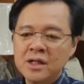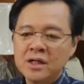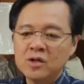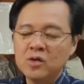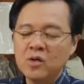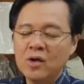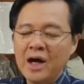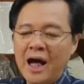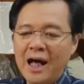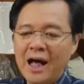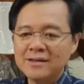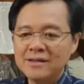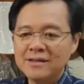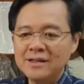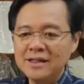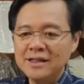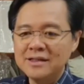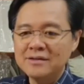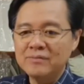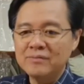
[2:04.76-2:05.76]
Kung
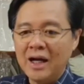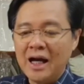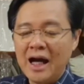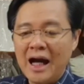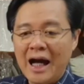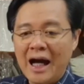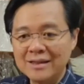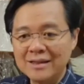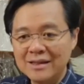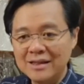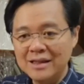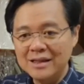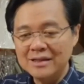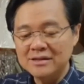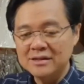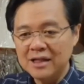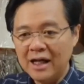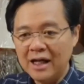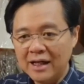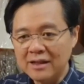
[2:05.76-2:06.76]
athlete, baka
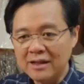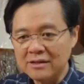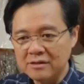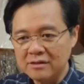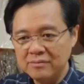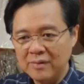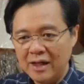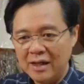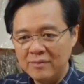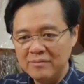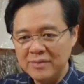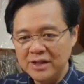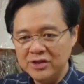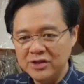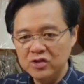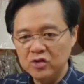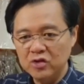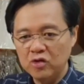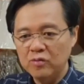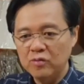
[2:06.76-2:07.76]
athlete's heart, baka
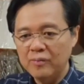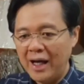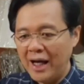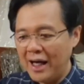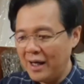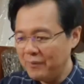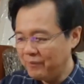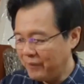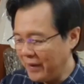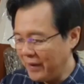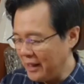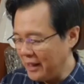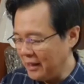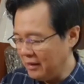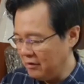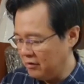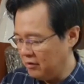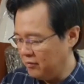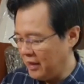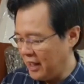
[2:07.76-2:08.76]
medyo
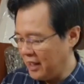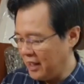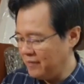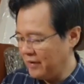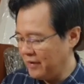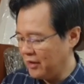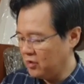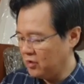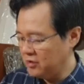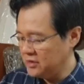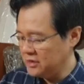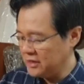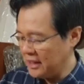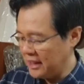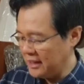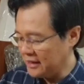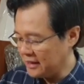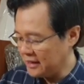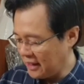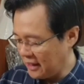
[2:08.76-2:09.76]
kumakapal, o baka may
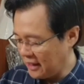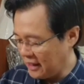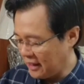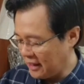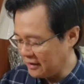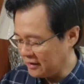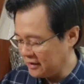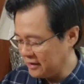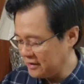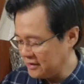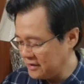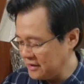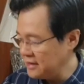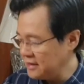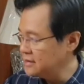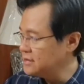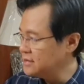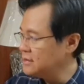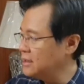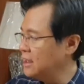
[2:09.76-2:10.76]
congenital heart
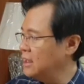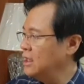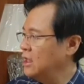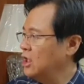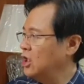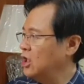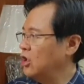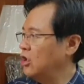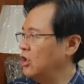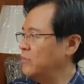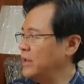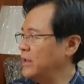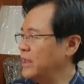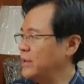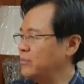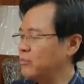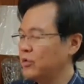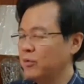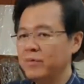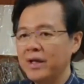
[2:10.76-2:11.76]
disease, o may
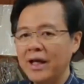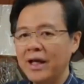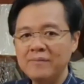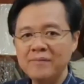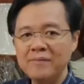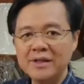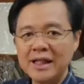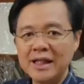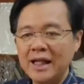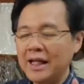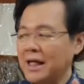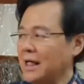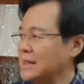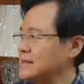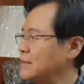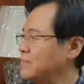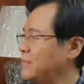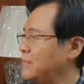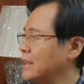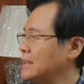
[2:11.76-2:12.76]
problema talaga
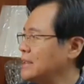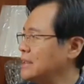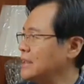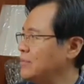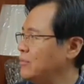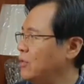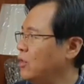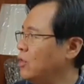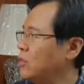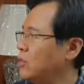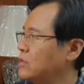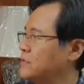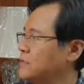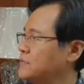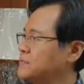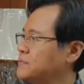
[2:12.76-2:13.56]
sa pagtibok.